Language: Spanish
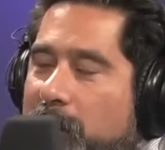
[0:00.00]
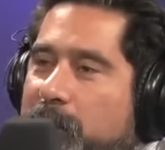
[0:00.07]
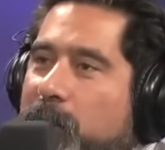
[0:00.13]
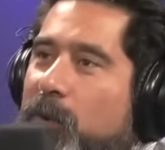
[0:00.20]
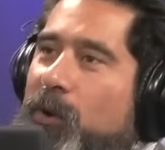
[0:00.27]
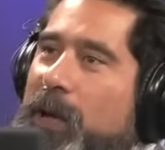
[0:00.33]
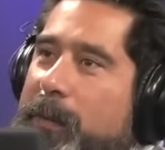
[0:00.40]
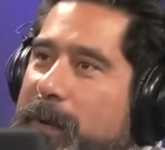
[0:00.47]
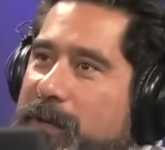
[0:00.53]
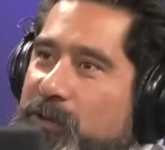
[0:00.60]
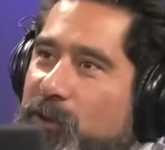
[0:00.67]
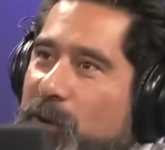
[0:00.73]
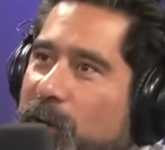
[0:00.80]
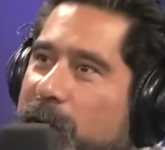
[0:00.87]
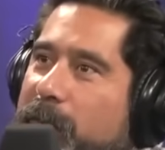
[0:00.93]
por lo que
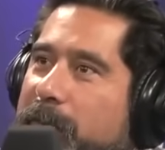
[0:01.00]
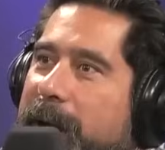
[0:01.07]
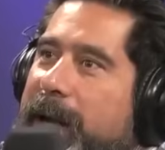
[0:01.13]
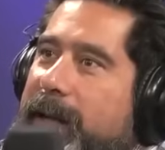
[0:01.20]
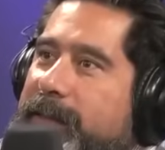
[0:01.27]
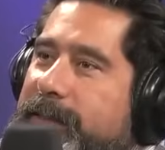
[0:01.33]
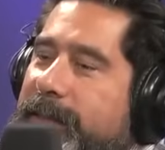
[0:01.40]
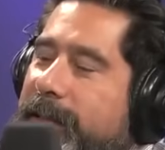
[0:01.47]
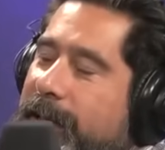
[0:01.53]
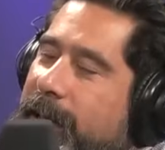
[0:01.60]
pasó en Becas Chile.